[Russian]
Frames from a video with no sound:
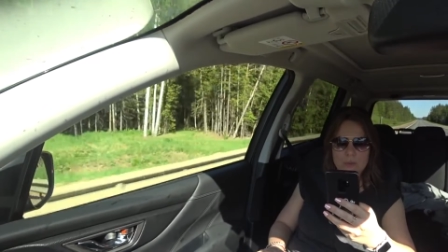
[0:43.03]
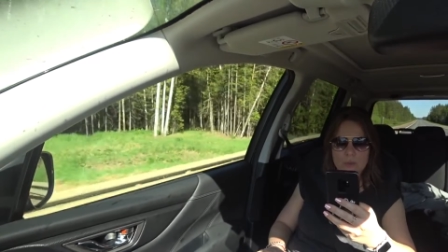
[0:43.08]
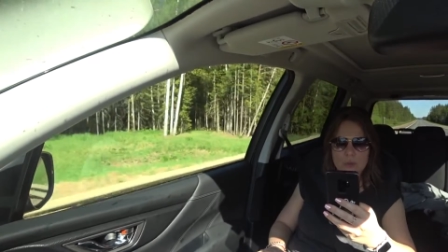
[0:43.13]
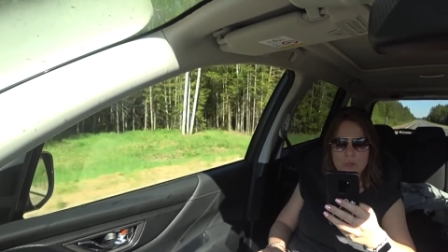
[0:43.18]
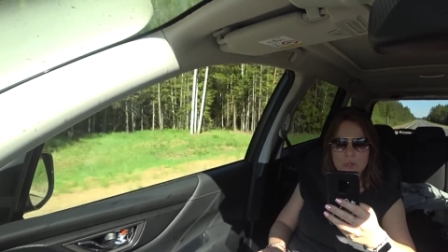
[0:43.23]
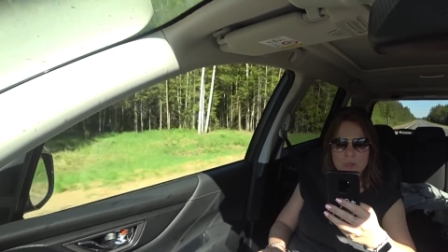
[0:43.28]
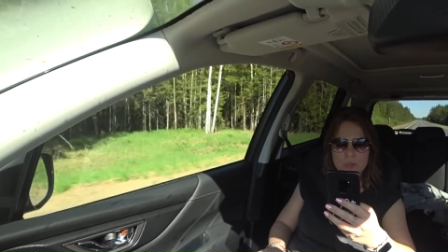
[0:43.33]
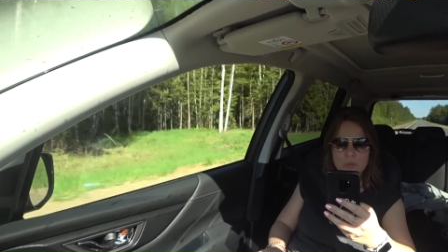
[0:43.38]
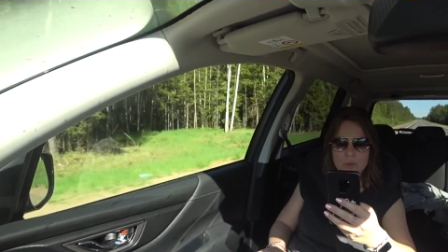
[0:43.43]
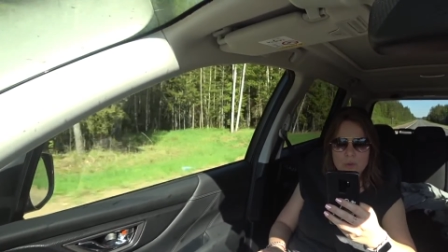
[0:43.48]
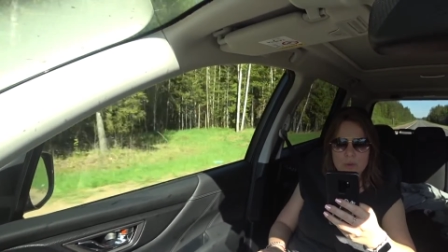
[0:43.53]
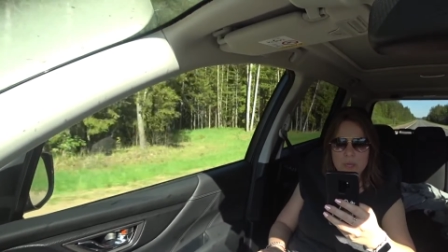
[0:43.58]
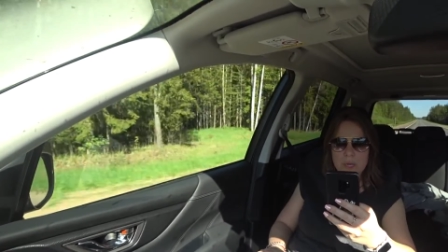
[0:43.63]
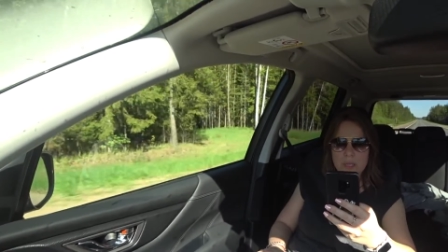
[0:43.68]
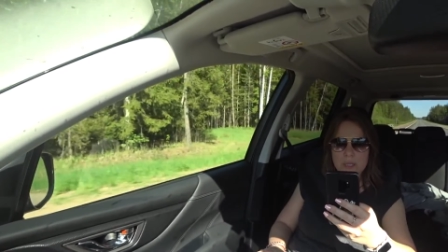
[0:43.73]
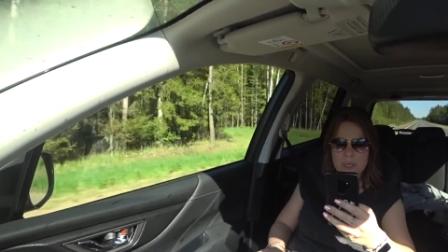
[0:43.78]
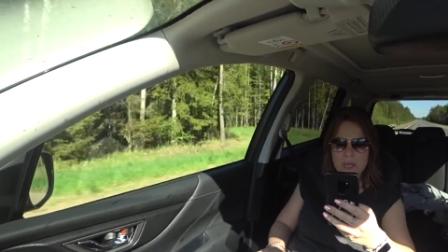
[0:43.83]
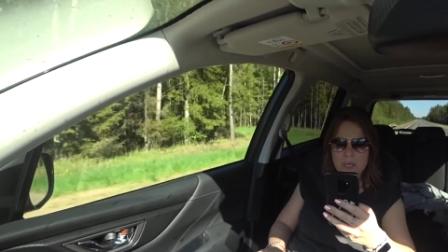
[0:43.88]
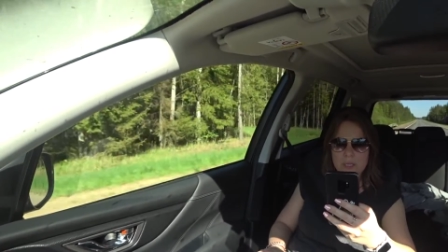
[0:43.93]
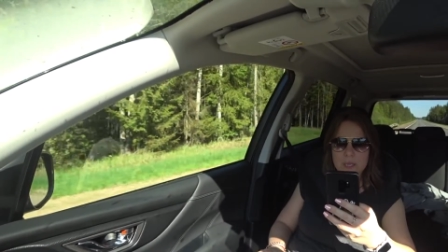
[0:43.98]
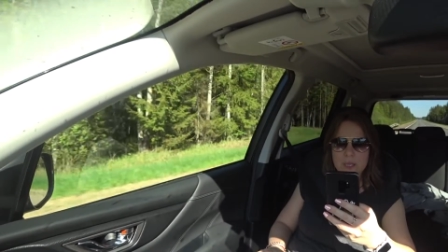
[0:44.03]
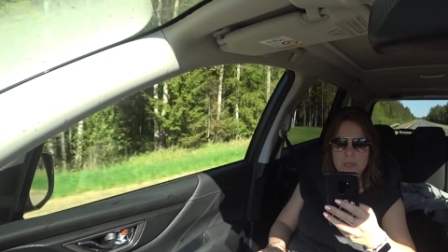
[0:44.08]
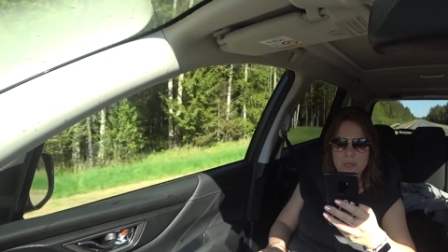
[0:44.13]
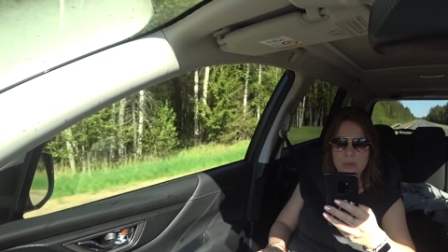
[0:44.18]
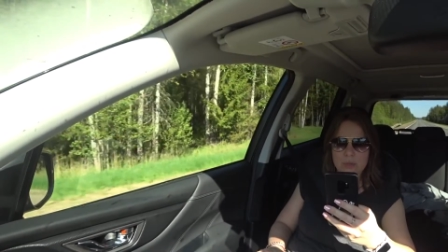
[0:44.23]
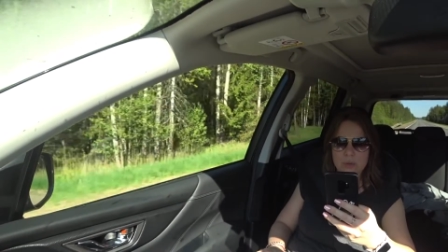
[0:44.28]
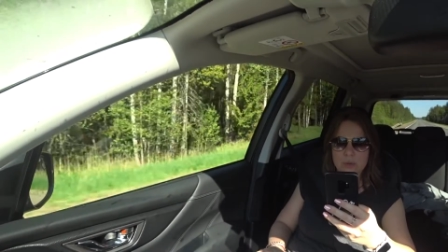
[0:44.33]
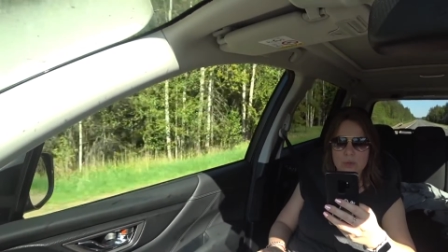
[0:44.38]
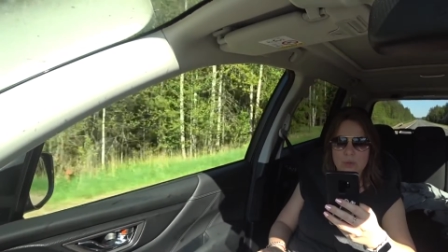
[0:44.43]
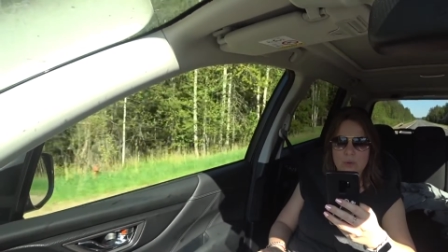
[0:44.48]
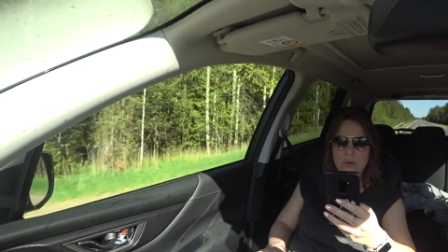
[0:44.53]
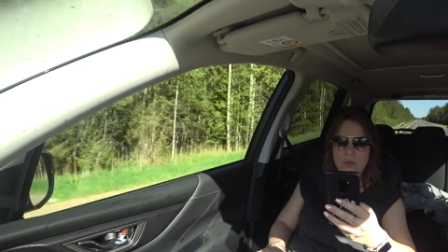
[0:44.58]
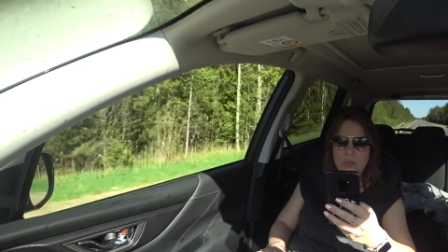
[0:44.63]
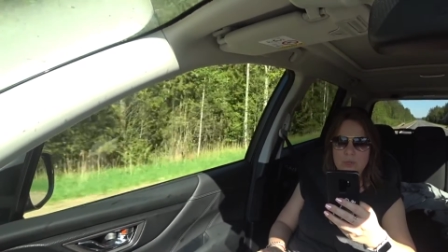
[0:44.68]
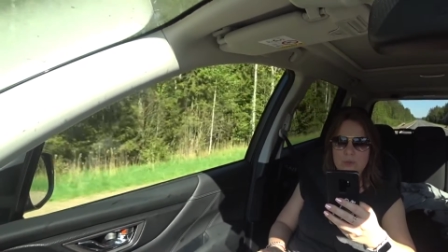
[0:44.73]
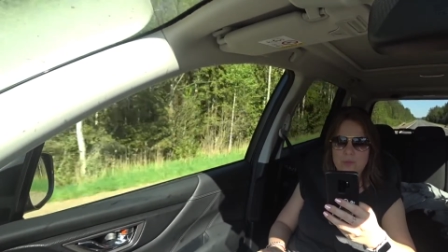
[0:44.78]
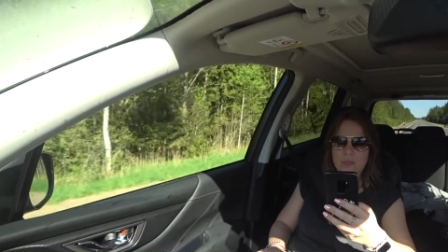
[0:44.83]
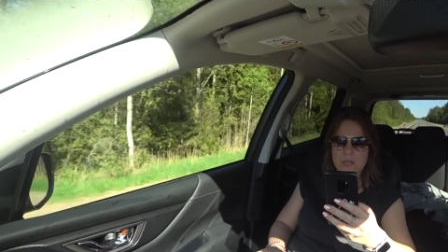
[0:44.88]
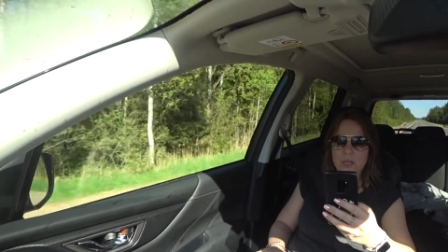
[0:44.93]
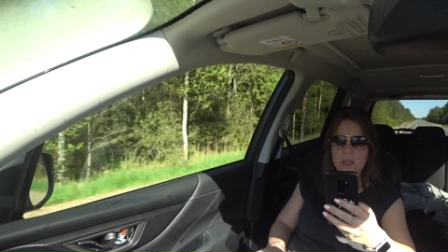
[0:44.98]
может с утра сказать, что не
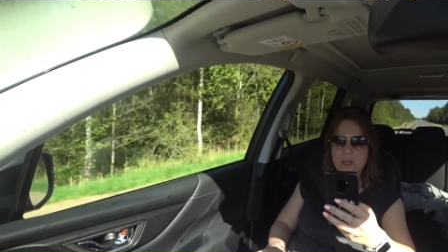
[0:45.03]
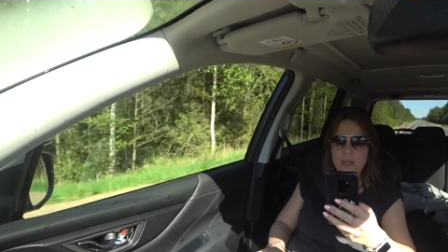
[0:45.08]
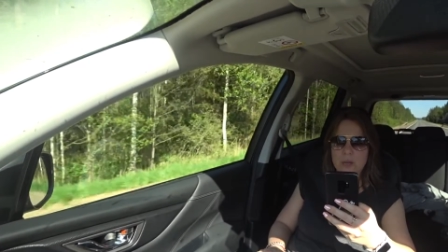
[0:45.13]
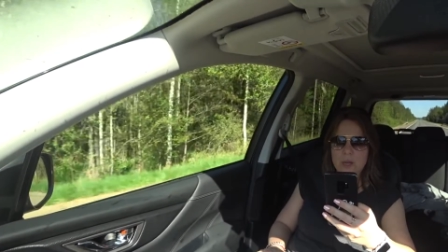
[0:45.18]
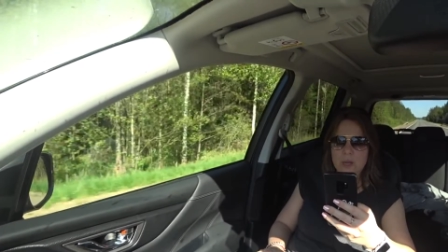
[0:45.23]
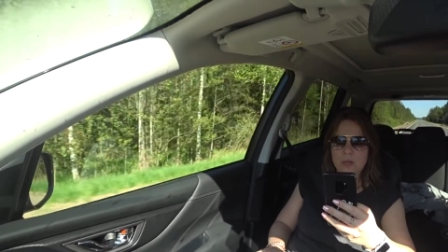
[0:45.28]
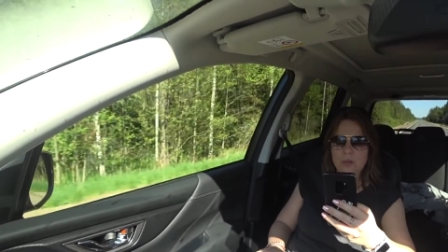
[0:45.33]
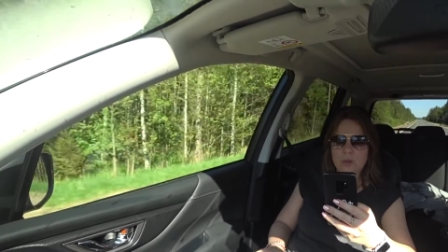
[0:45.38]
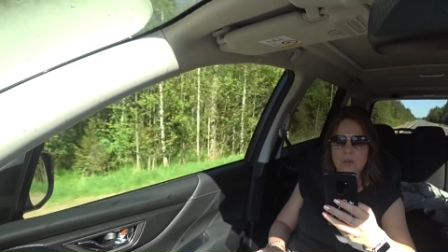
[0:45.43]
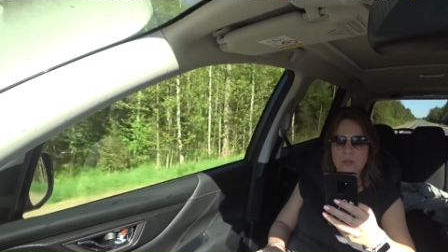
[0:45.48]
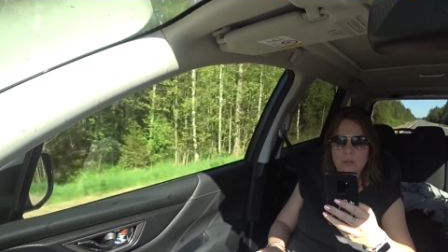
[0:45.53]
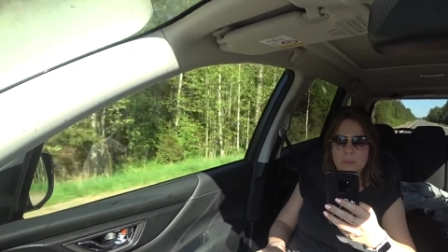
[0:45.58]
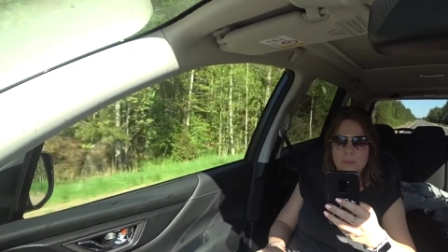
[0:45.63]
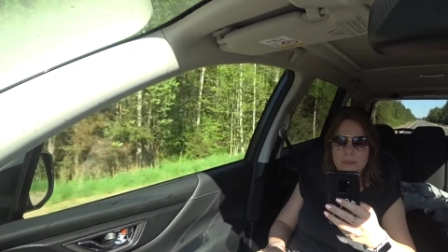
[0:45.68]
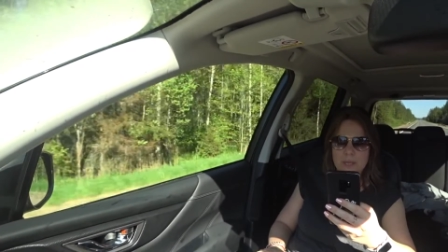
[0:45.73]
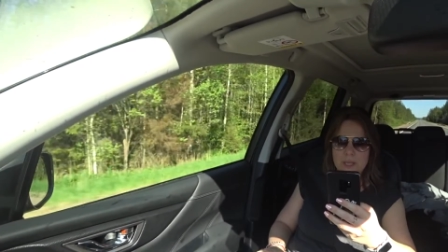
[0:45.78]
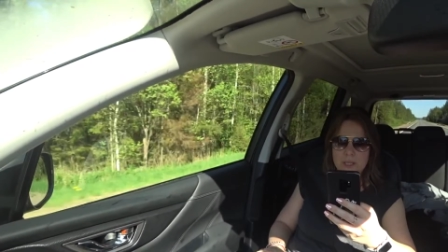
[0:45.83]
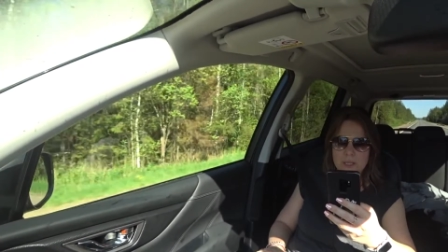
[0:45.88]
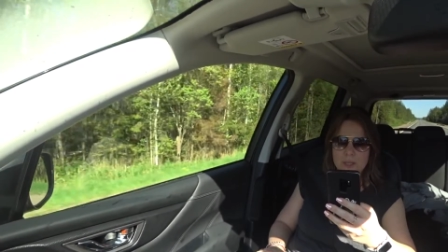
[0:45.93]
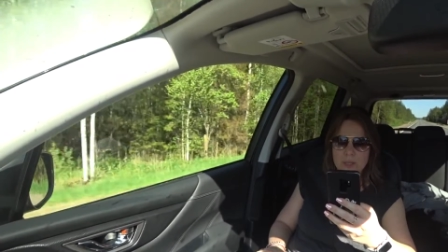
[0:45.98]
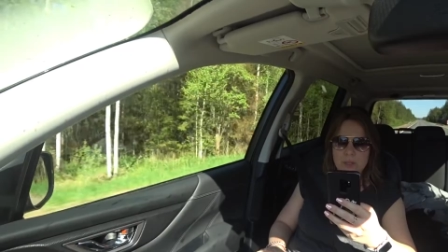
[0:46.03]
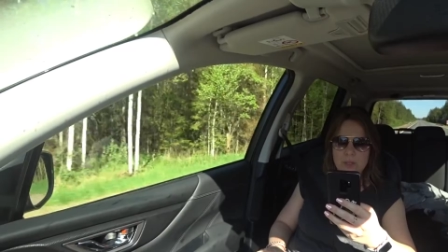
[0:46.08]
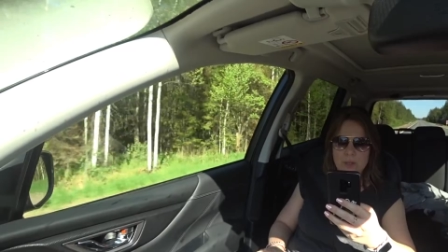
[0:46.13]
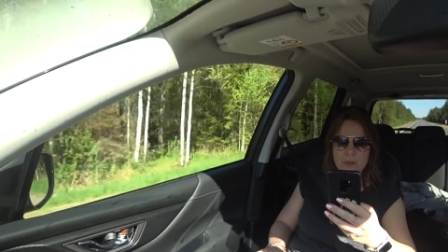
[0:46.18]
хочет в сад, но не плачет.